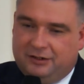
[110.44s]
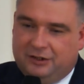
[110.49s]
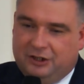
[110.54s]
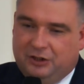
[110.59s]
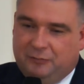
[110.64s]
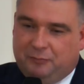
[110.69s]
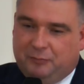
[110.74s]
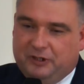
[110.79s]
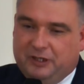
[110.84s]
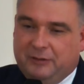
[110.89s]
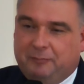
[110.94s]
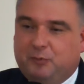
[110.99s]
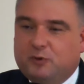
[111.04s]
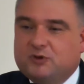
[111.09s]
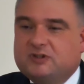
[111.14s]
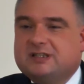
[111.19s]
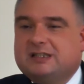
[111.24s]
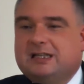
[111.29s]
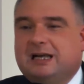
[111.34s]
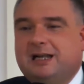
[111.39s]
i, i,
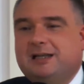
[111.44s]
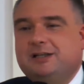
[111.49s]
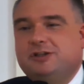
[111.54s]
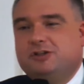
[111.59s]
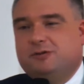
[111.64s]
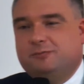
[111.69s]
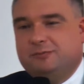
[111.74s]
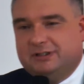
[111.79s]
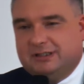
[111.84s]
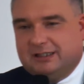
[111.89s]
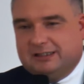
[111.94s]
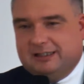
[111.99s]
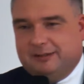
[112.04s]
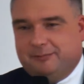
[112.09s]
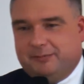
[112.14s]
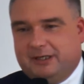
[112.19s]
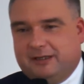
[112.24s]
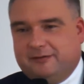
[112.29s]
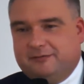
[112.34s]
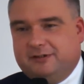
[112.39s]
poznaliśmy tak
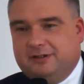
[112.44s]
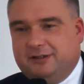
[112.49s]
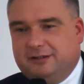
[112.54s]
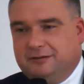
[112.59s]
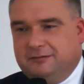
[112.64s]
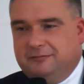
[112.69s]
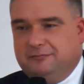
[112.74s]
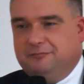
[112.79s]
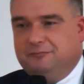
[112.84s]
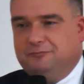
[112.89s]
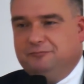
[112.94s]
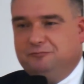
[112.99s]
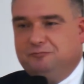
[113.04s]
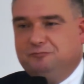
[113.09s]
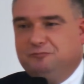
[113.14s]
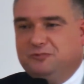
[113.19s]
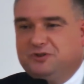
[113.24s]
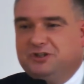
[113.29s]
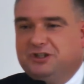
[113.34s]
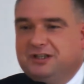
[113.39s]
naprawdę,
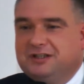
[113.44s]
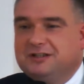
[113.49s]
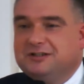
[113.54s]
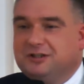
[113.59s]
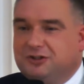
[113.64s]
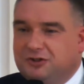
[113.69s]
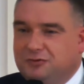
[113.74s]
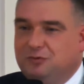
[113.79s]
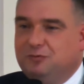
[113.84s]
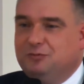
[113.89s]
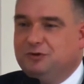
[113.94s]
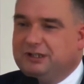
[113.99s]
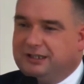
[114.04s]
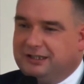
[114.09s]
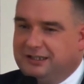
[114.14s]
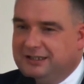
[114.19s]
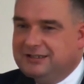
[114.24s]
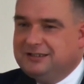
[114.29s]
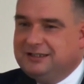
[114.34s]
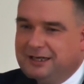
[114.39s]
że jesteśmy
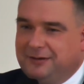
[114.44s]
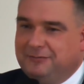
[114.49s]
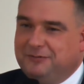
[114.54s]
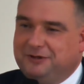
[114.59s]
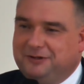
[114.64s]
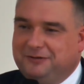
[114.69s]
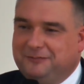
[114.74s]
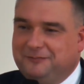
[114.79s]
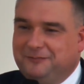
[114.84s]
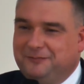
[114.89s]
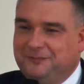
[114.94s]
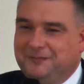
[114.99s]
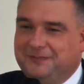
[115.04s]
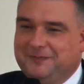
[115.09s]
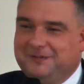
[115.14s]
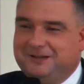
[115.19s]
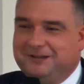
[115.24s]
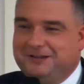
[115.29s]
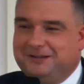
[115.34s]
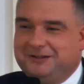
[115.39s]
monarchistami.
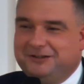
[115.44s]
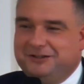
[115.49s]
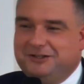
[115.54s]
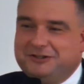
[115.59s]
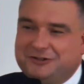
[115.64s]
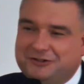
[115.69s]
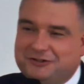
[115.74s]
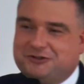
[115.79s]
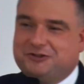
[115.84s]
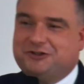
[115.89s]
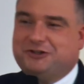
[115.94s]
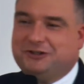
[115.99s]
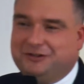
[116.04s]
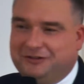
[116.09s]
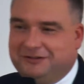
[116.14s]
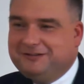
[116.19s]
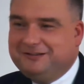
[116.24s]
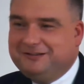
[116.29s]
Nie, że